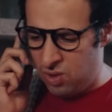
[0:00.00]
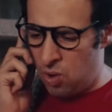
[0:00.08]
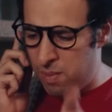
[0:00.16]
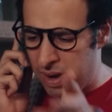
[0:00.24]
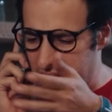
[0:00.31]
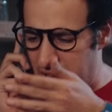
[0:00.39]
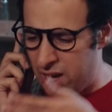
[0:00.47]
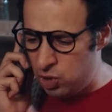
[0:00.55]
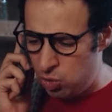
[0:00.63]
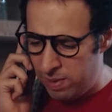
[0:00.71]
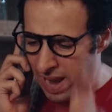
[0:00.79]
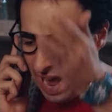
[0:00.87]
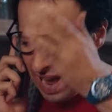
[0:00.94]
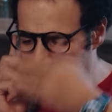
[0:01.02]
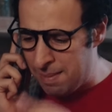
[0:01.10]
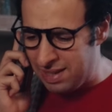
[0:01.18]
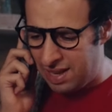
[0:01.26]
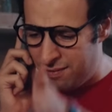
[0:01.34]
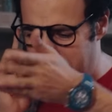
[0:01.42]
هما كده هيحسوا بالاهانه
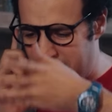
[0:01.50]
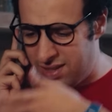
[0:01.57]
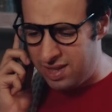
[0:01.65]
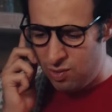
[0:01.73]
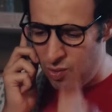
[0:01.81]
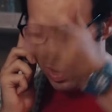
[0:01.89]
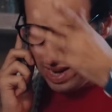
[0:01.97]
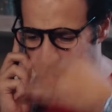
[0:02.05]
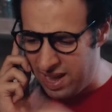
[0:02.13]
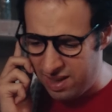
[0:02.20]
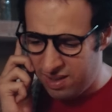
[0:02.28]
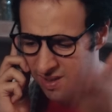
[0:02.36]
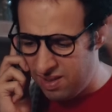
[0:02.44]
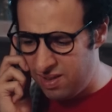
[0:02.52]
مثلا فهيستووا ولا ايه